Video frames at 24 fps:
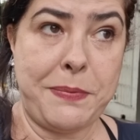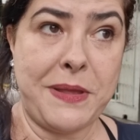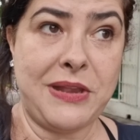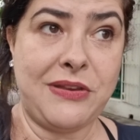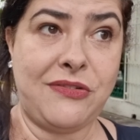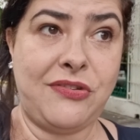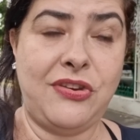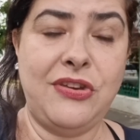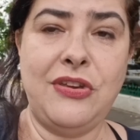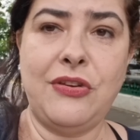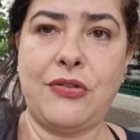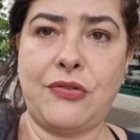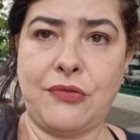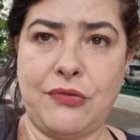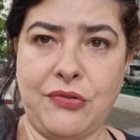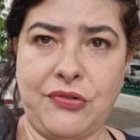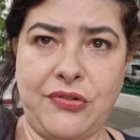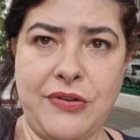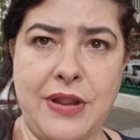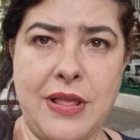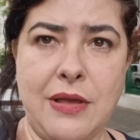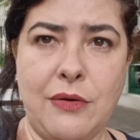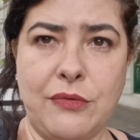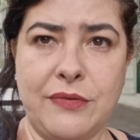
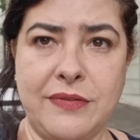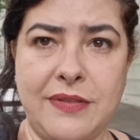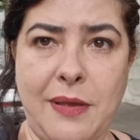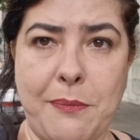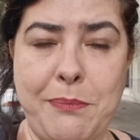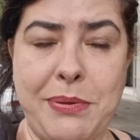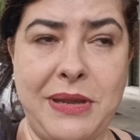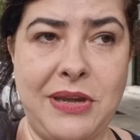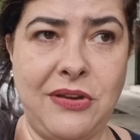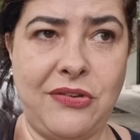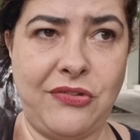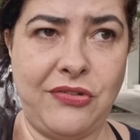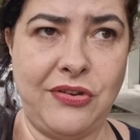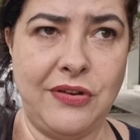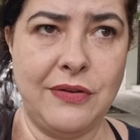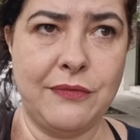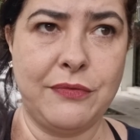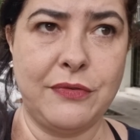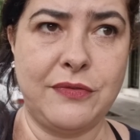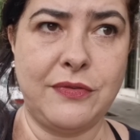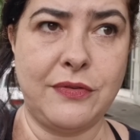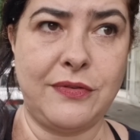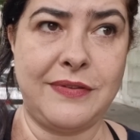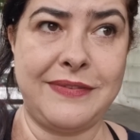petiscos, né, os
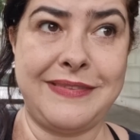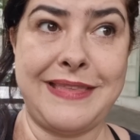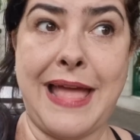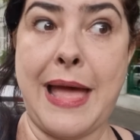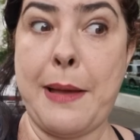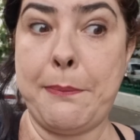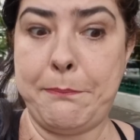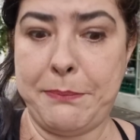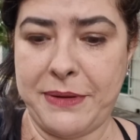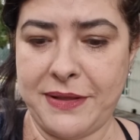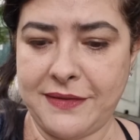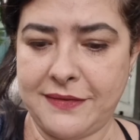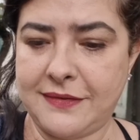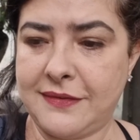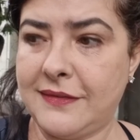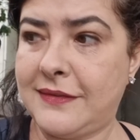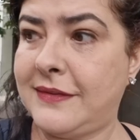aperitivos, os tapas,